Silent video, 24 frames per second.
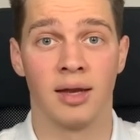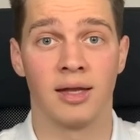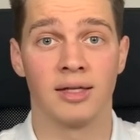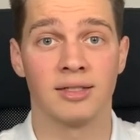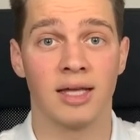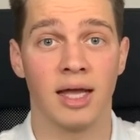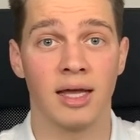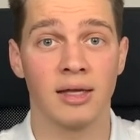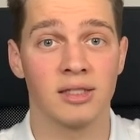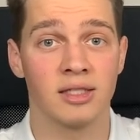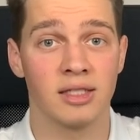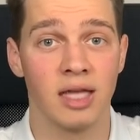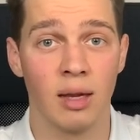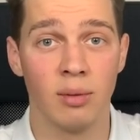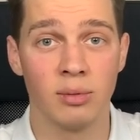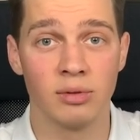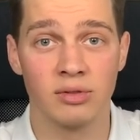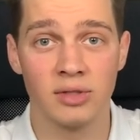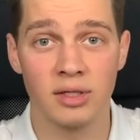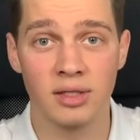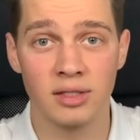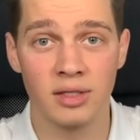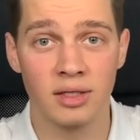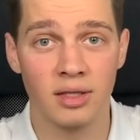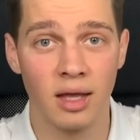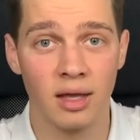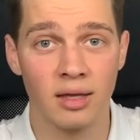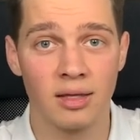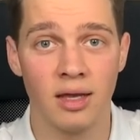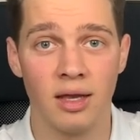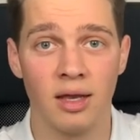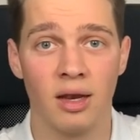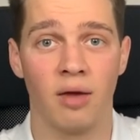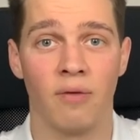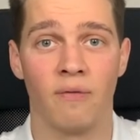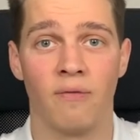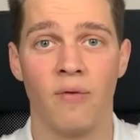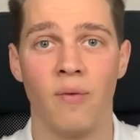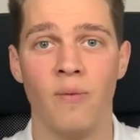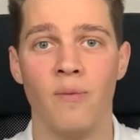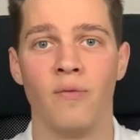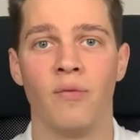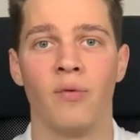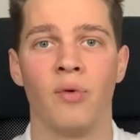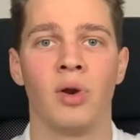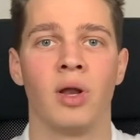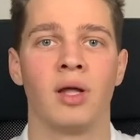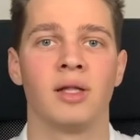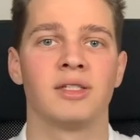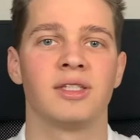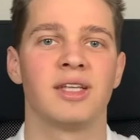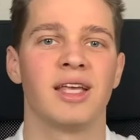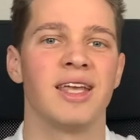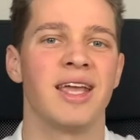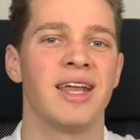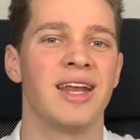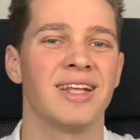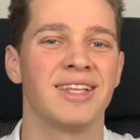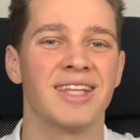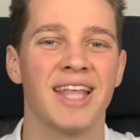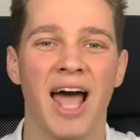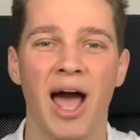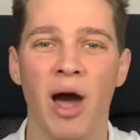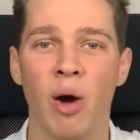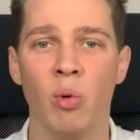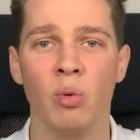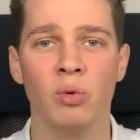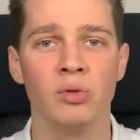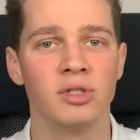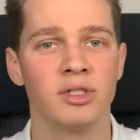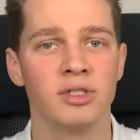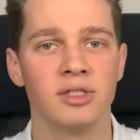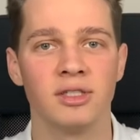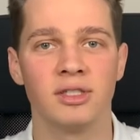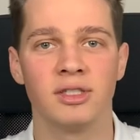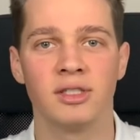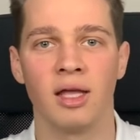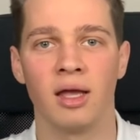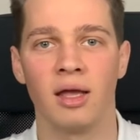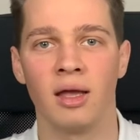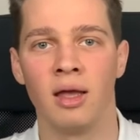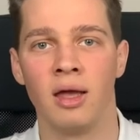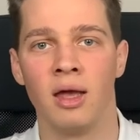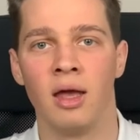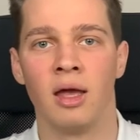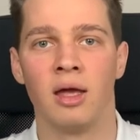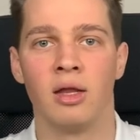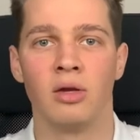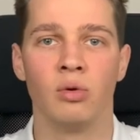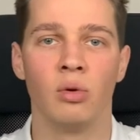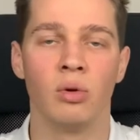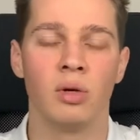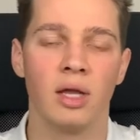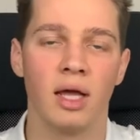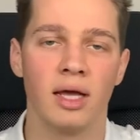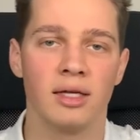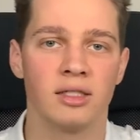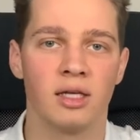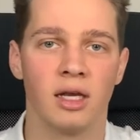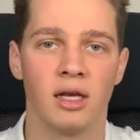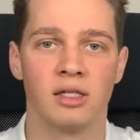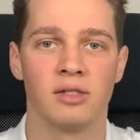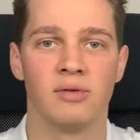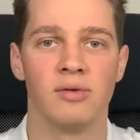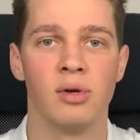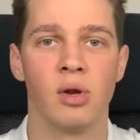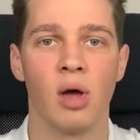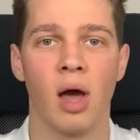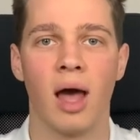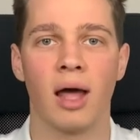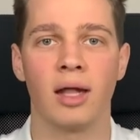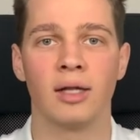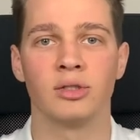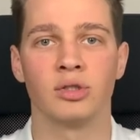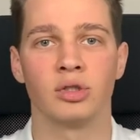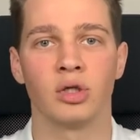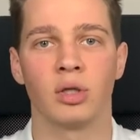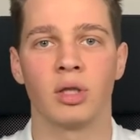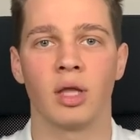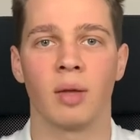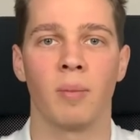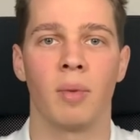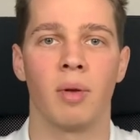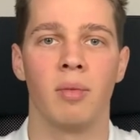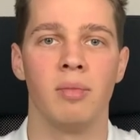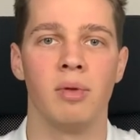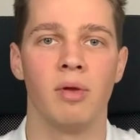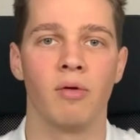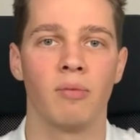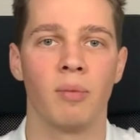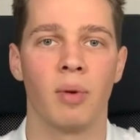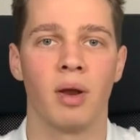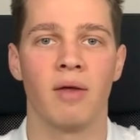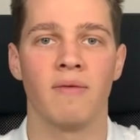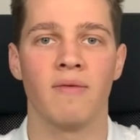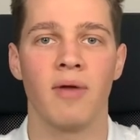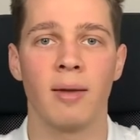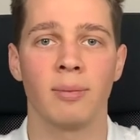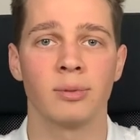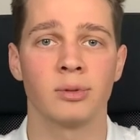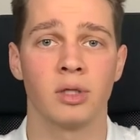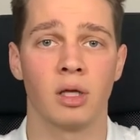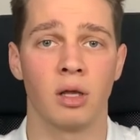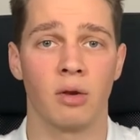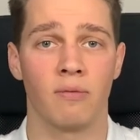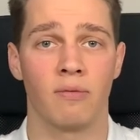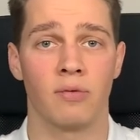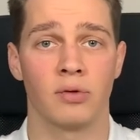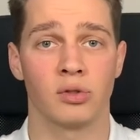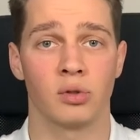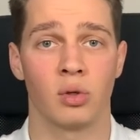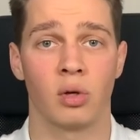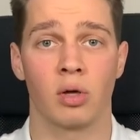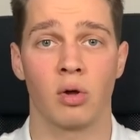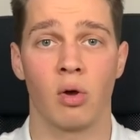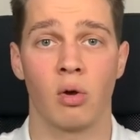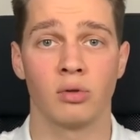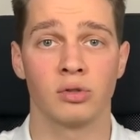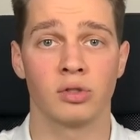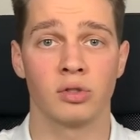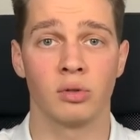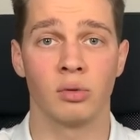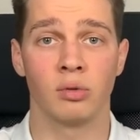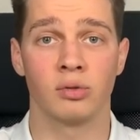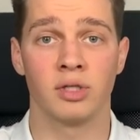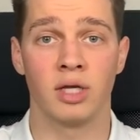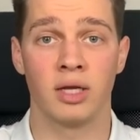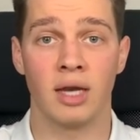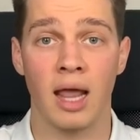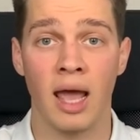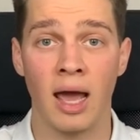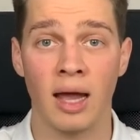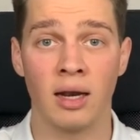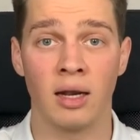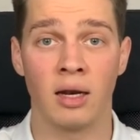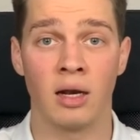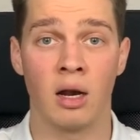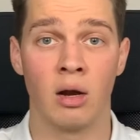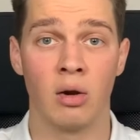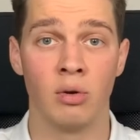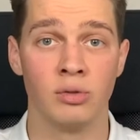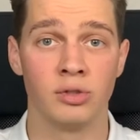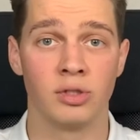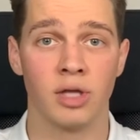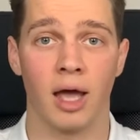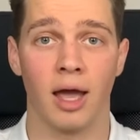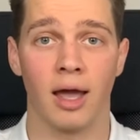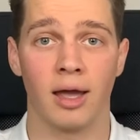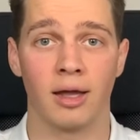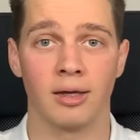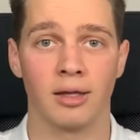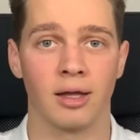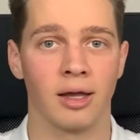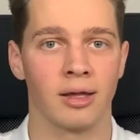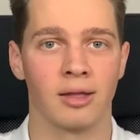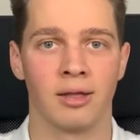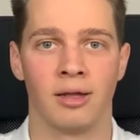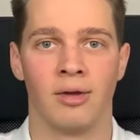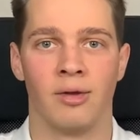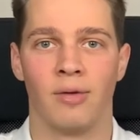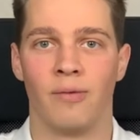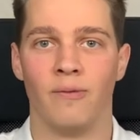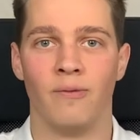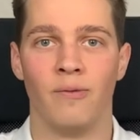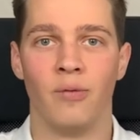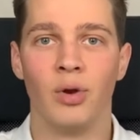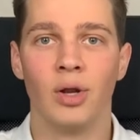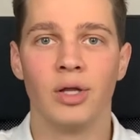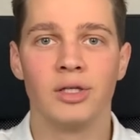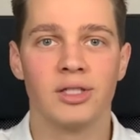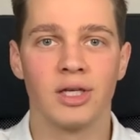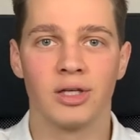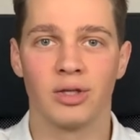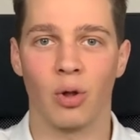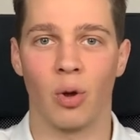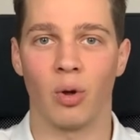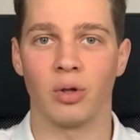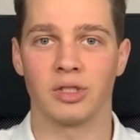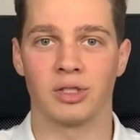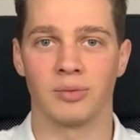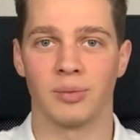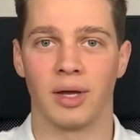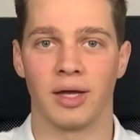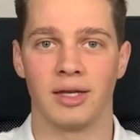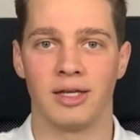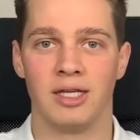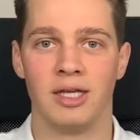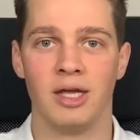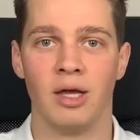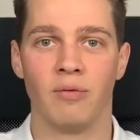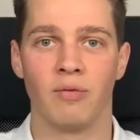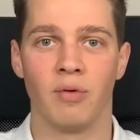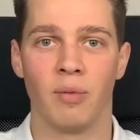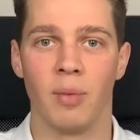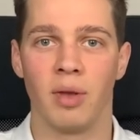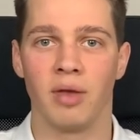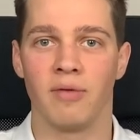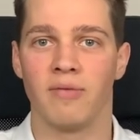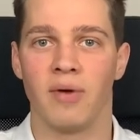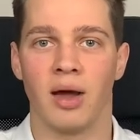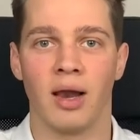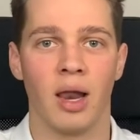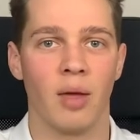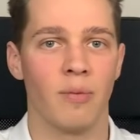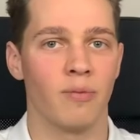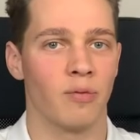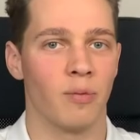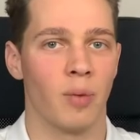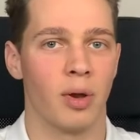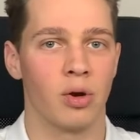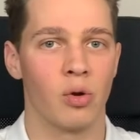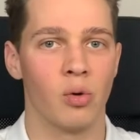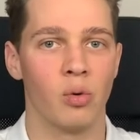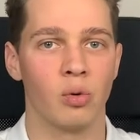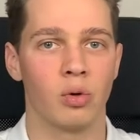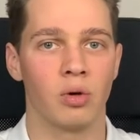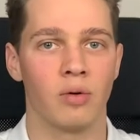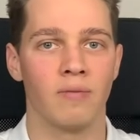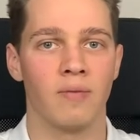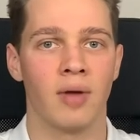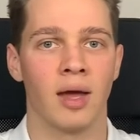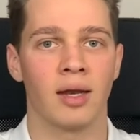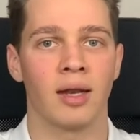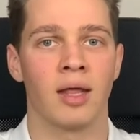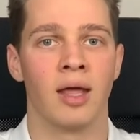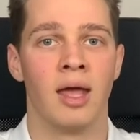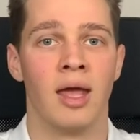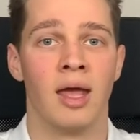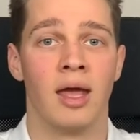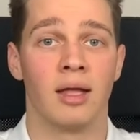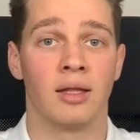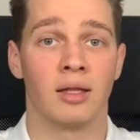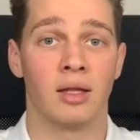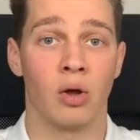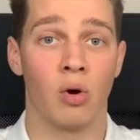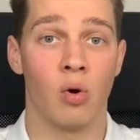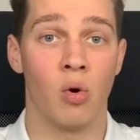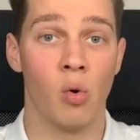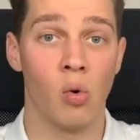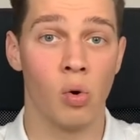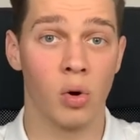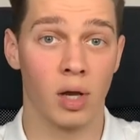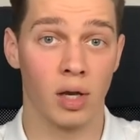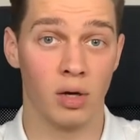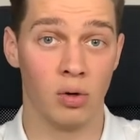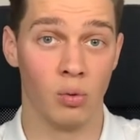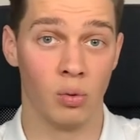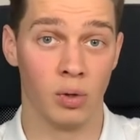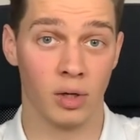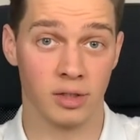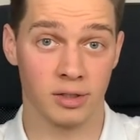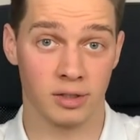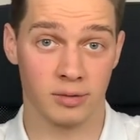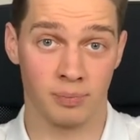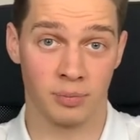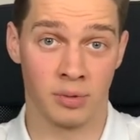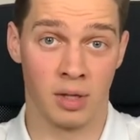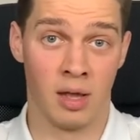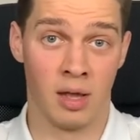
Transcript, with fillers: Das heißt, selbst wenn sich da jeder 500. jeder Tausendste, nur der sich das Video anschaut, dann bei mir auf meiner Website für so eine kostenlose Lernanalyse einträgt, würde sich trotzdem rentieren für mich, weil einfach mein Kundenwert da auch hoch genug ist.